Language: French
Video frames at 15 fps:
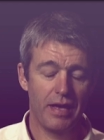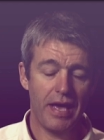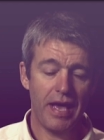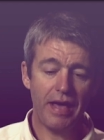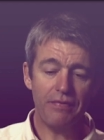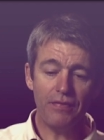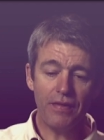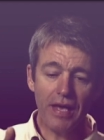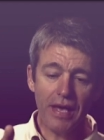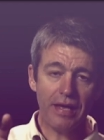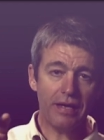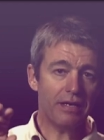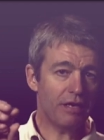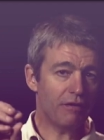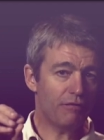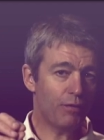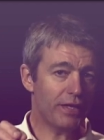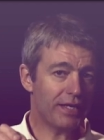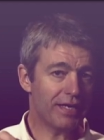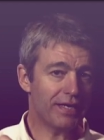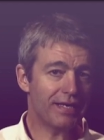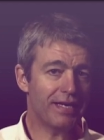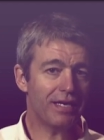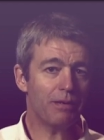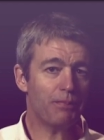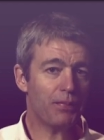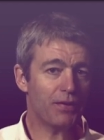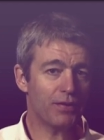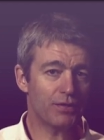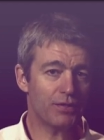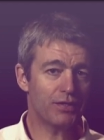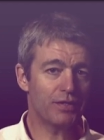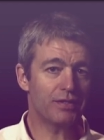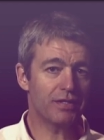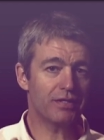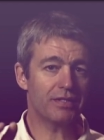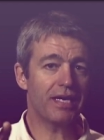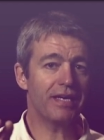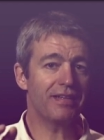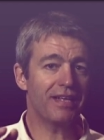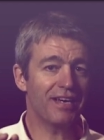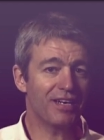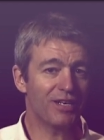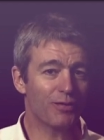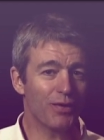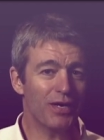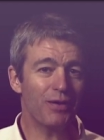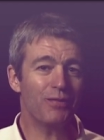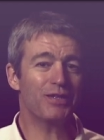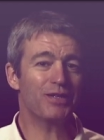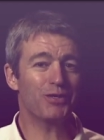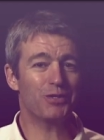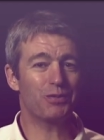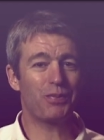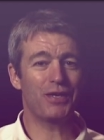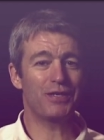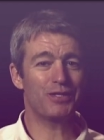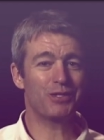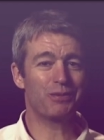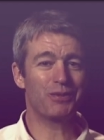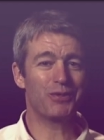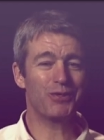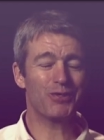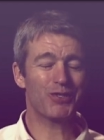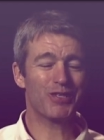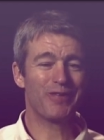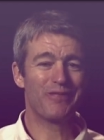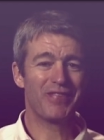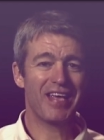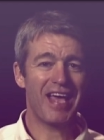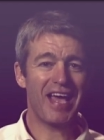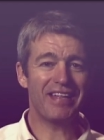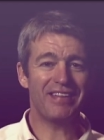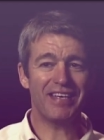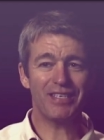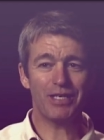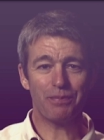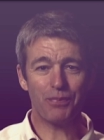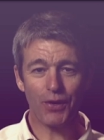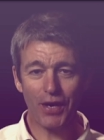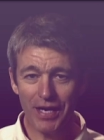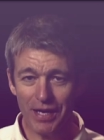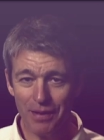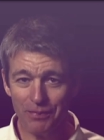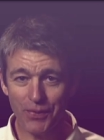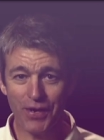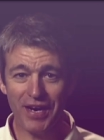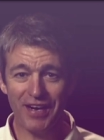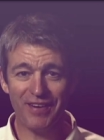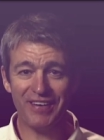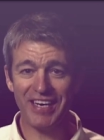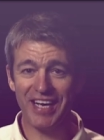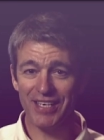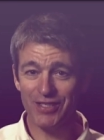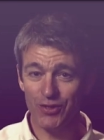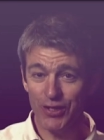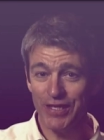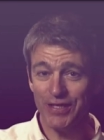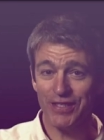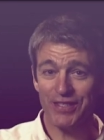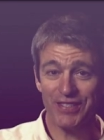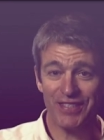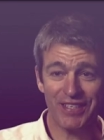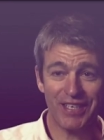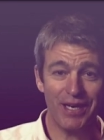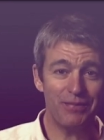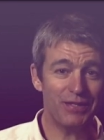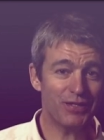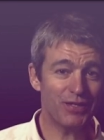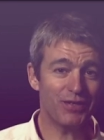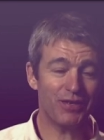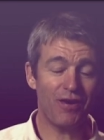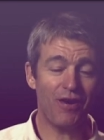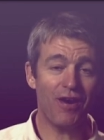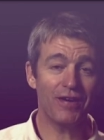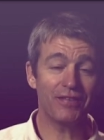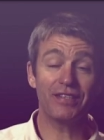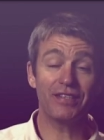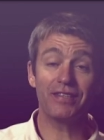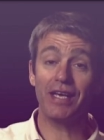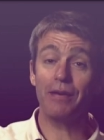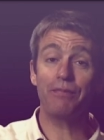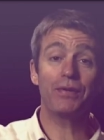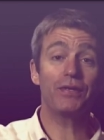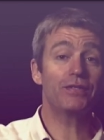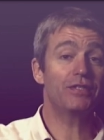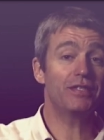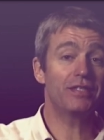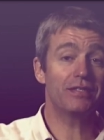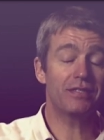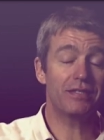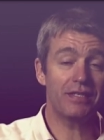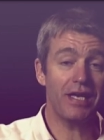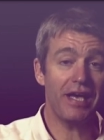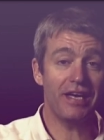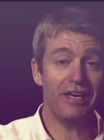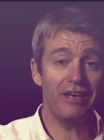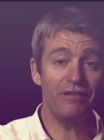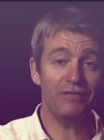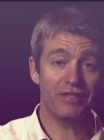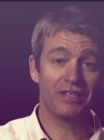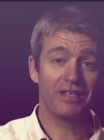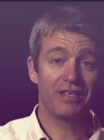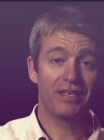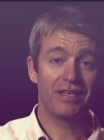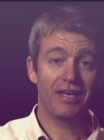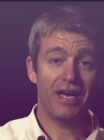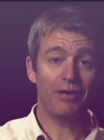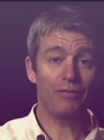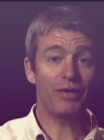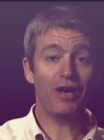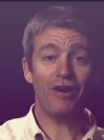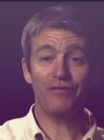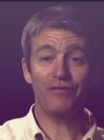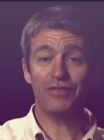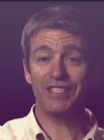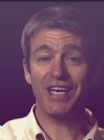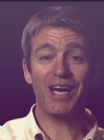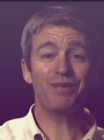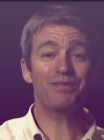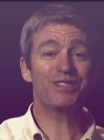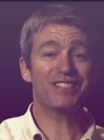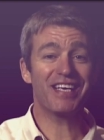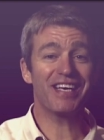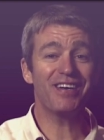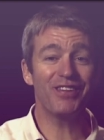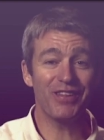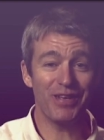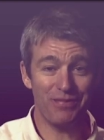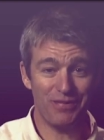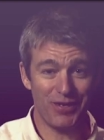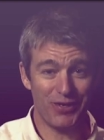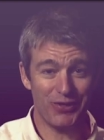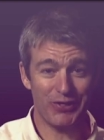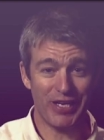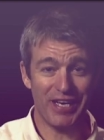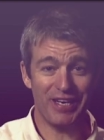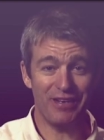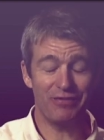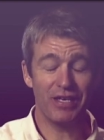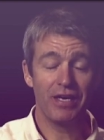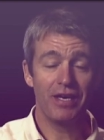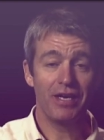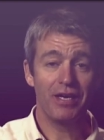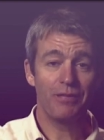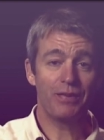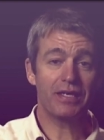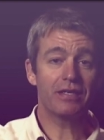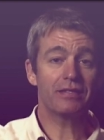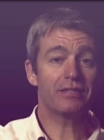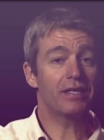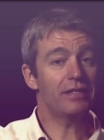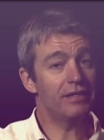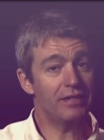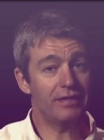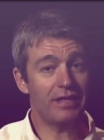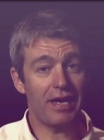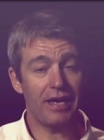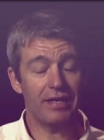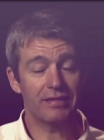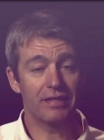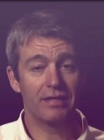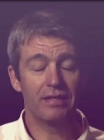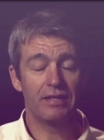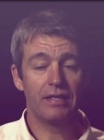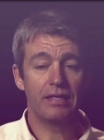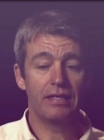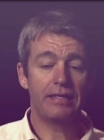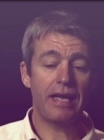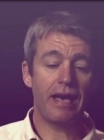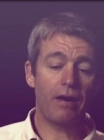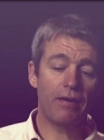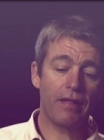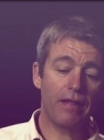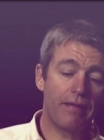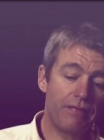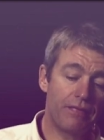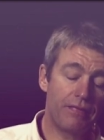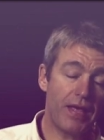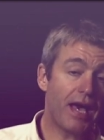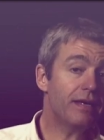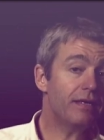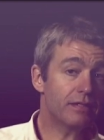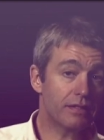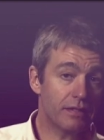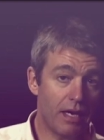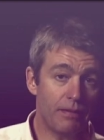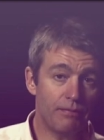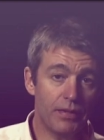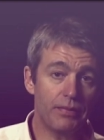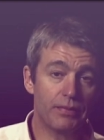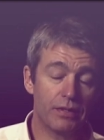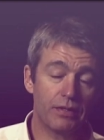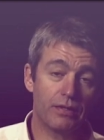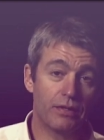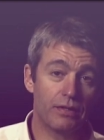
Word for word: Et puis, si nous pouvons amener une personne à dire qu'elle est d'accord avec ses principes, et prier une prière et demander à Jésus de venir dans son cœur, alors cette personne est sauvée. Et nous leur disons souvent qu'ils sont sauvés parce qu'ils l'ont fait. Maintenant, ce n'est pas biblique.